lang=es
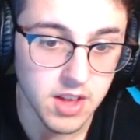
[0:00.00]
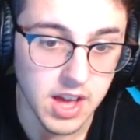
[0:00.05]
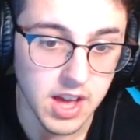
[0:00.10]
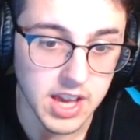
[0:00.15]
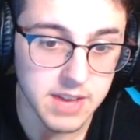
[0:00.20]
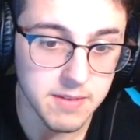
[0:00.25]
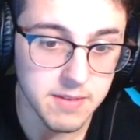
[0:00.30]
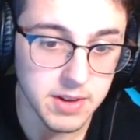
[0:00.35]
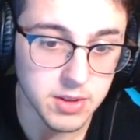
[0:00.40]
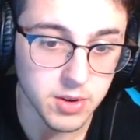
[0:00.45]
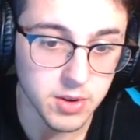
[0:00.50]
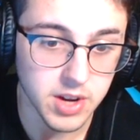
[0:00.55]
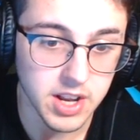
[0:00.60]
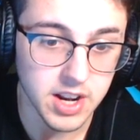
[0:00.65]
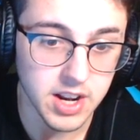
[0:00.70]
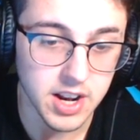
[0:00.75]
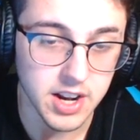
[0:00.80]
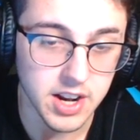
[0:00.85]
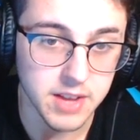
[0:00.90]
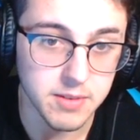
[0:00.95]
Aquí me va a
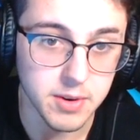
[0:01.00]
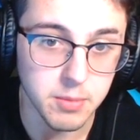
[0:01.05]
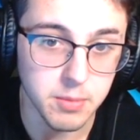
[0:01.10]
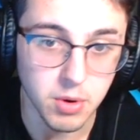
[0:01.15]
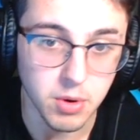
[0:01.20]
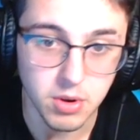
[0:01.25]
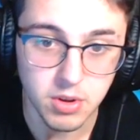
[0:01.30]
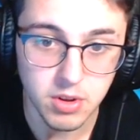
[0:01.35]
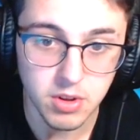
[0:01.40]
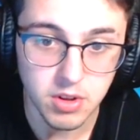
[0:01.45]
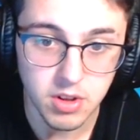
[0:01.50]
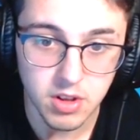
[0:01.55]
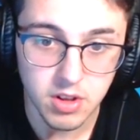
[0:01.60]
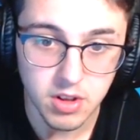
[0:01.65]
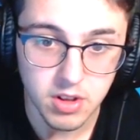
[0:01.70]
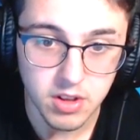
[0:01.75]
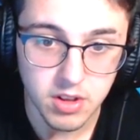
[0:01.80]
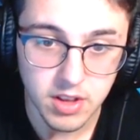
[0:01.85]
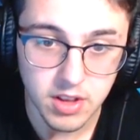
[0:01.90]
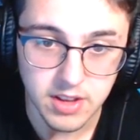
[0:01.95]
tocar la Nevermore.
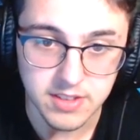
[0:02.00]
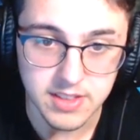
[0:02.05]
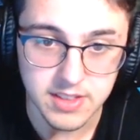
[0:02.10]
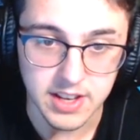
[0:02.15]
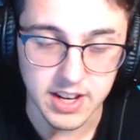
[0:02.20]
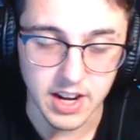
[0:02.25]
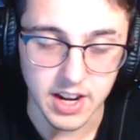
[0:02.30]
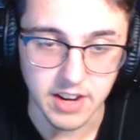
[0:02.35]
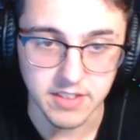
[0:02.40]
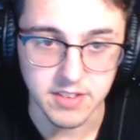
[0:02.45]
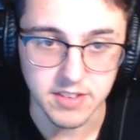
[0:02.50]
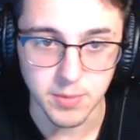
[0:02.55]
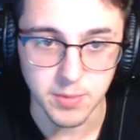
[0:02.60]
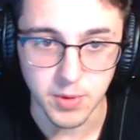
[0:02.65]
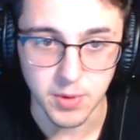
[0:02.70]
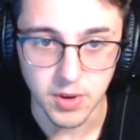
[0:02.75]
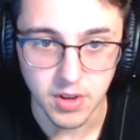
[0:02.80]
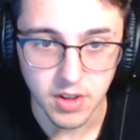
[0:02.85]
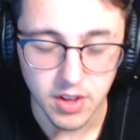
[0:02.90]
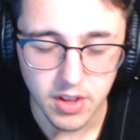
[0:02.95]
Está
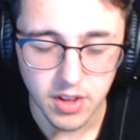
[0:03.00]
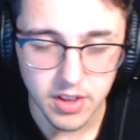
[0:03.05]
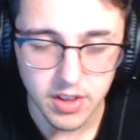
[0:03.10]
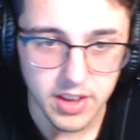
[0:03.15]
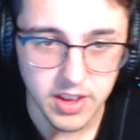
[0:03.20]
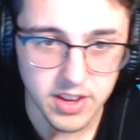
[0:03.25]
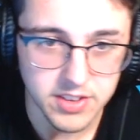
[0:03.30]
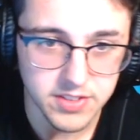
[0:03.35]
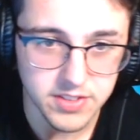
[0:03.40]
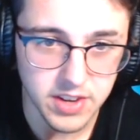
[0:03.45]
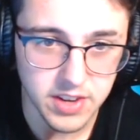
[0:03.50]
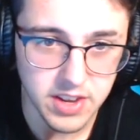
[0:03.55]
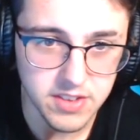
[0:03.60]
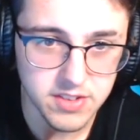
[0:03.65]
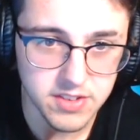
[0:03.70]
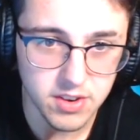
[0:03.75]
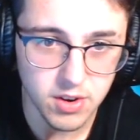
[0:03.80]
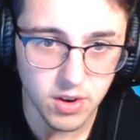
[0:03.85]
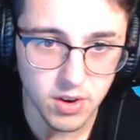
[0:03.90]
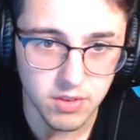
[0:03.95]
clarísimo.
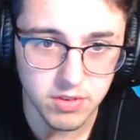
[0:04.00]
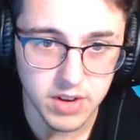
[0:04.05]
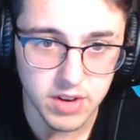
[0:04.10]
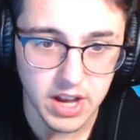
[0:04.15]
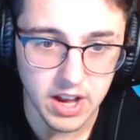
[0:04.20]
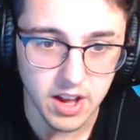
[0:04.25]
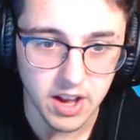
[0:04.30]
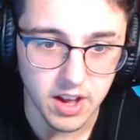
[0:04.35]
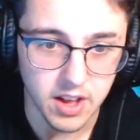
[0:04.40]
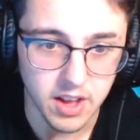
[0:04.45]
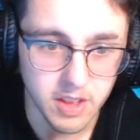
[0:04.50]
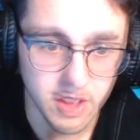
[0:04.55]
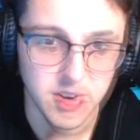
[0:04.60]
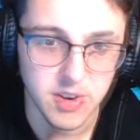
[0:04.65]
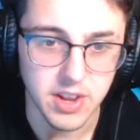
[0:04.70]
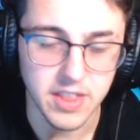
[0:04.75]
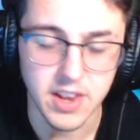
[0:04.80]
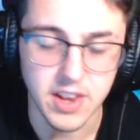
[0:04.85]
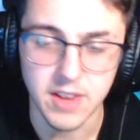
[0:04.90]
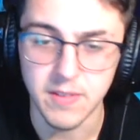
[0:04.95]
Strange Love caja. Esta
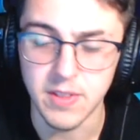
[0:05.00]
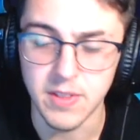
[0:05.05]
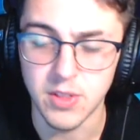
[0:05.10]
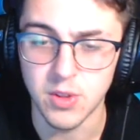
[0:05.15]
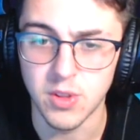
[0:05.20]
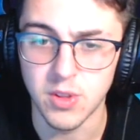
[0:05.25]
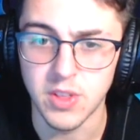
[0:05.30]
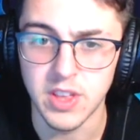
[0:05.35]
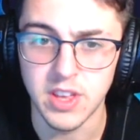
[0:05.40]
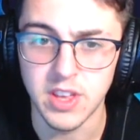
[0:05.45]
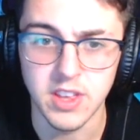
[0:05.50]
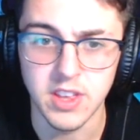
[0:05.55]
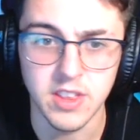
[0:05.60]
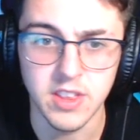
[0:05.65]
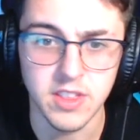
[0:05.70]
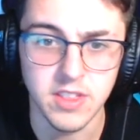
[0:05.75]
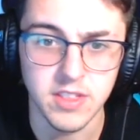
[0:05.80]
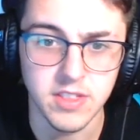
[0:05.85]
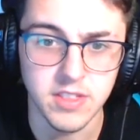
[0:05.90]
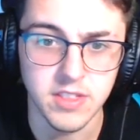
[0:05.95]
no era del evento
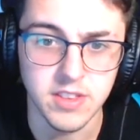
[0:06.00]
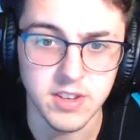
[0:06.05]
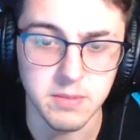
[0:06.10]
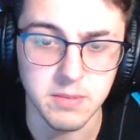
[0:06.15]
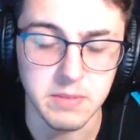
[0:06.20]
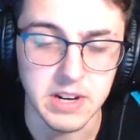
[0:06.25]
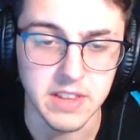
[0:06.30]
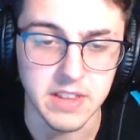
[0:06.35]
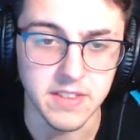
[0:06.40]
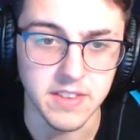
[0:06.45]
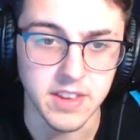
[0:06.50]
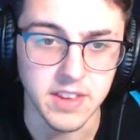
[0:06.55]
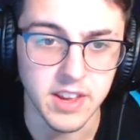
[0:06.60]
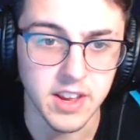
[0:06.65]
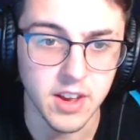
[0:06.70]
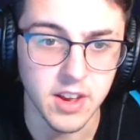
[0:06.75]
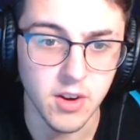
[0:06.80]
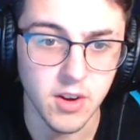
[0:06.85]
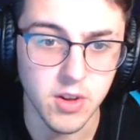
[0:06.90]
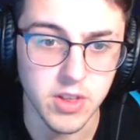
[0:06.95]
de, de San
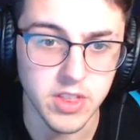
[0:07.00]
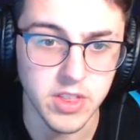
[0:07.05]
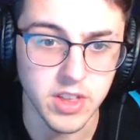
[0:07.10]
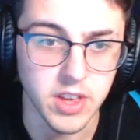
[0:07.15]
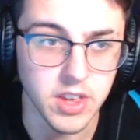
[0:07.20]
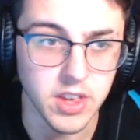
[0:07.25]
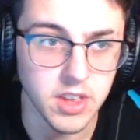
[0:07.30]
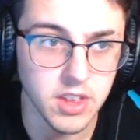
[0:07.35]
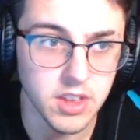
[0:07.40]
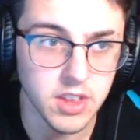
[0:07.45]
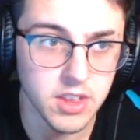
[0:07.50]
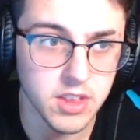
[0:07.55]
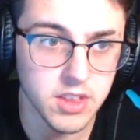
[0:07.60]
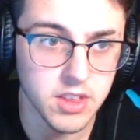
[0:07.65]
Valentín. ¿Qué coño hace aquí?